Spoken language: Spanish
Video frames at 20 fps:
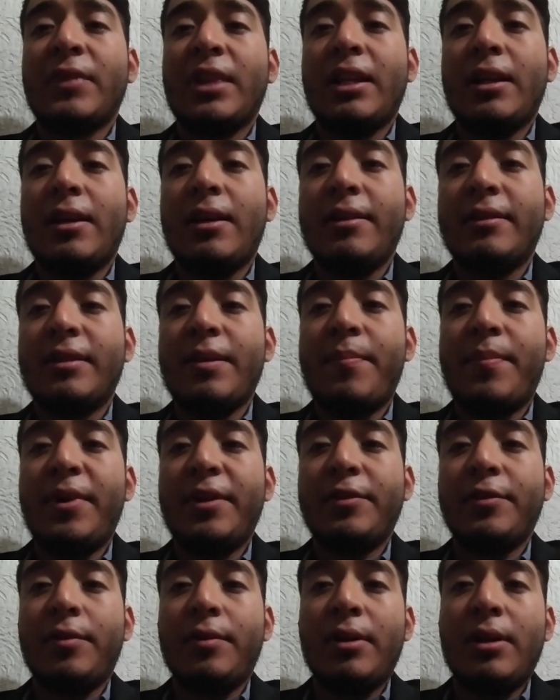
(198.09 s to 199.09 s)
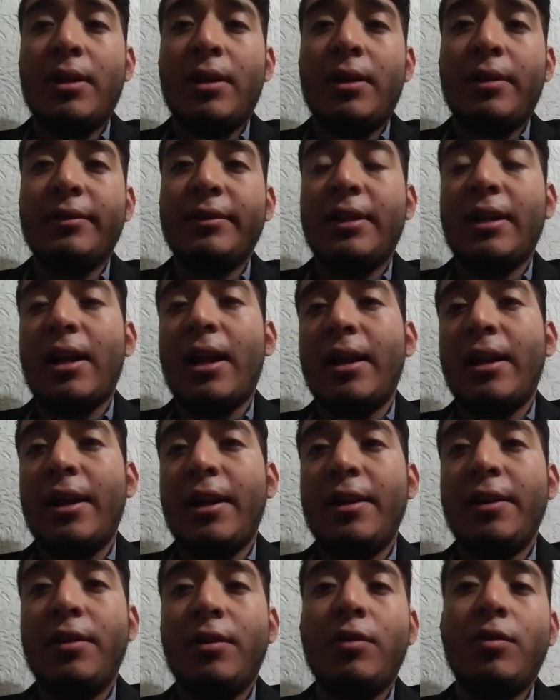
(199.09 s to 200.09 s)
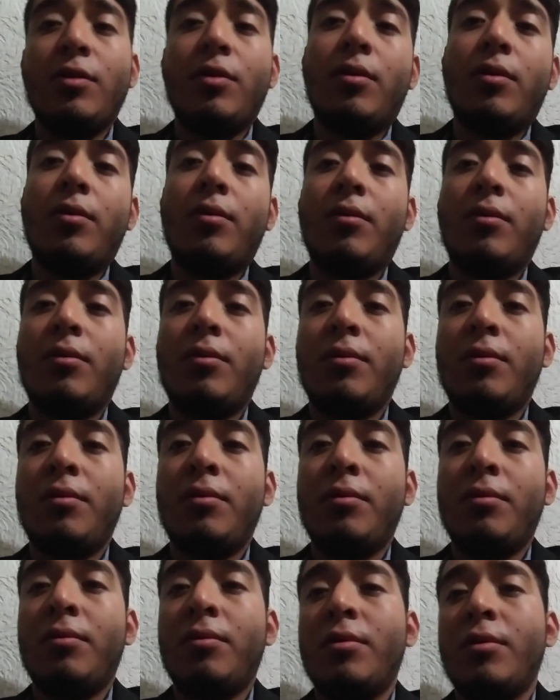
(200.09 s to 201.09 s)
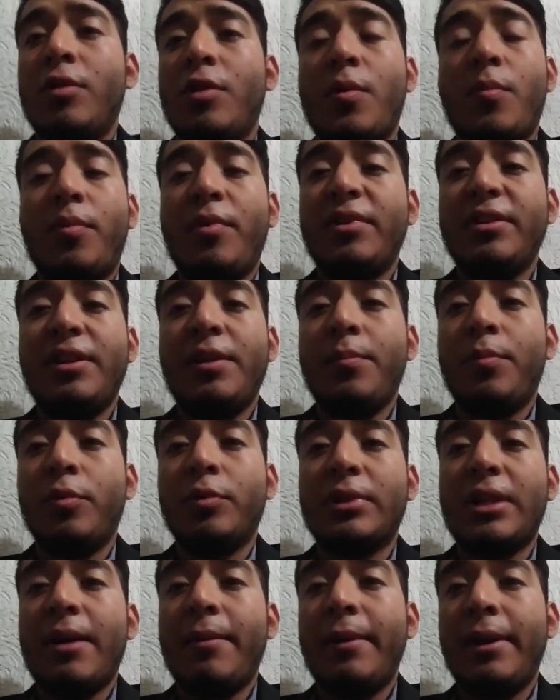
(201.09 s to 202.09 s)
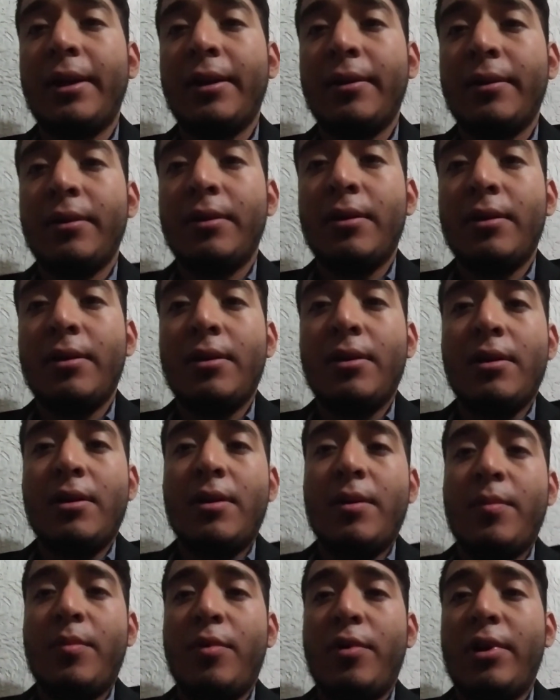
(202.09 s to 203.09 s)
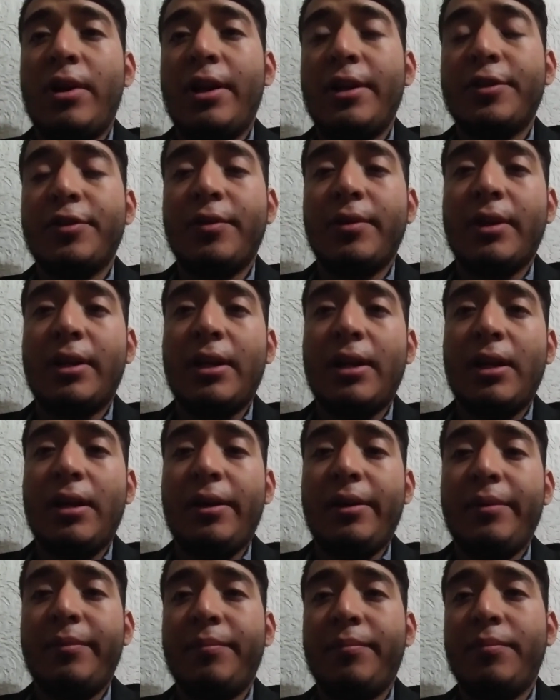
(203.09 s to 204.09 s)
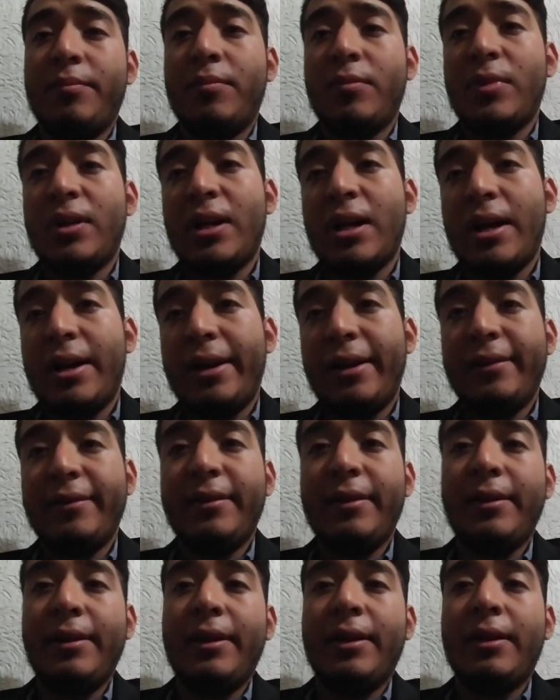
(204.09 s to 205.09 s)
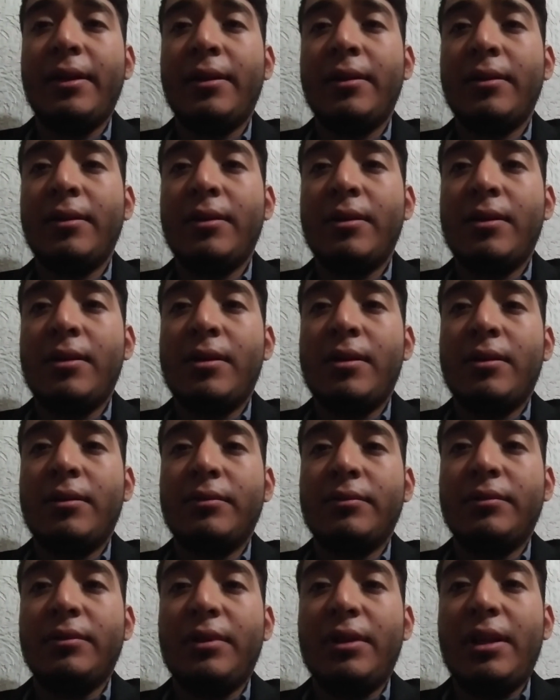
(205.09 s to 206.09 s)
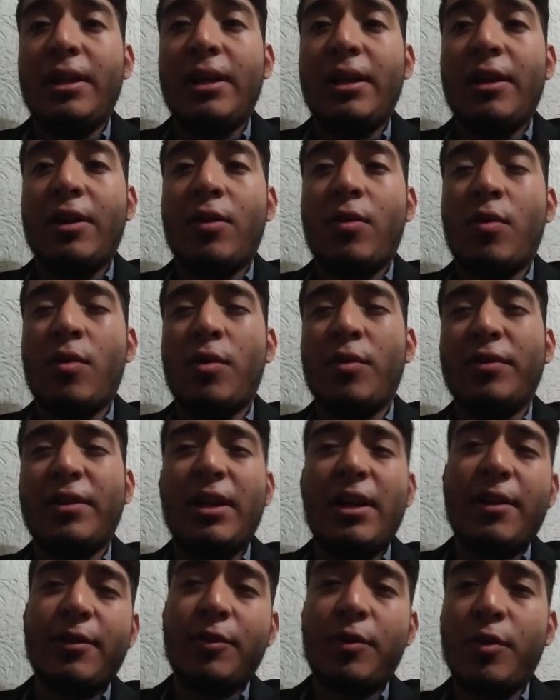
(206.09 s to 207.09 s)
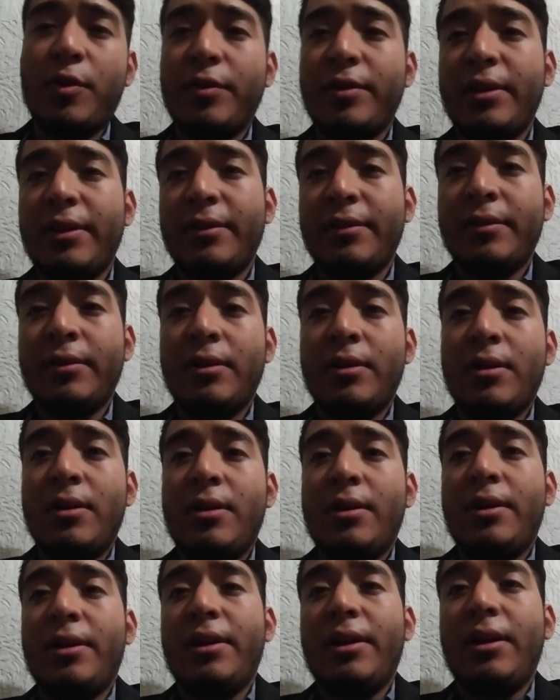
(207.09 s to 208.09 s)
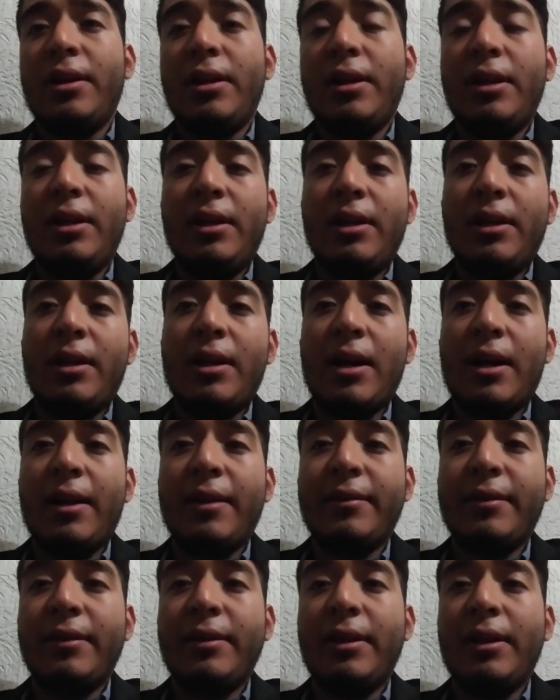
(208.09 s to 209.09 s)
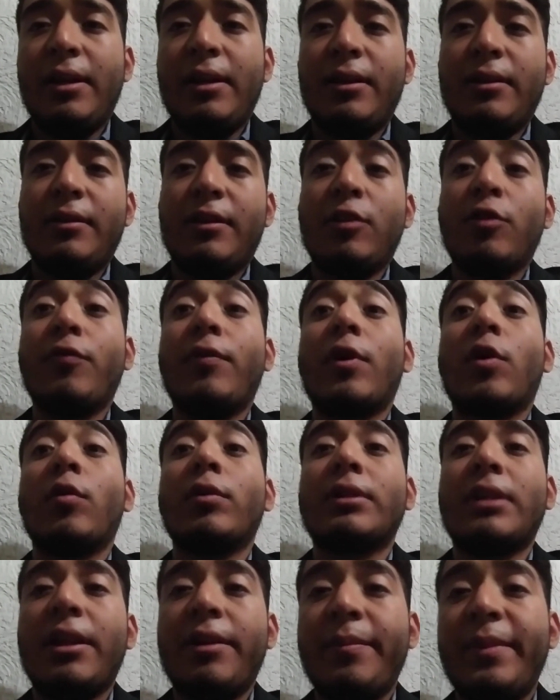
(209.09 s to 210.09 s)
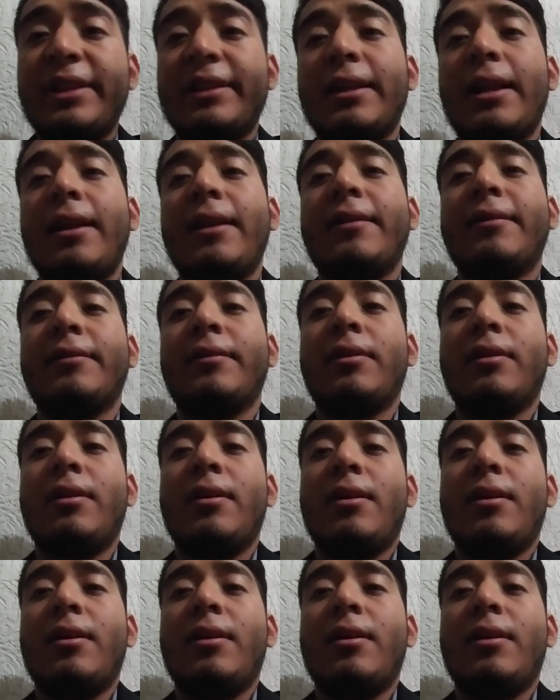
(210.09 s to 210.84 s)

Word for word: Esta persona ante la ley no puede ser imputable por el hecho de que carece de, de conocer las cosas y carece de, de, sus facultades mentales.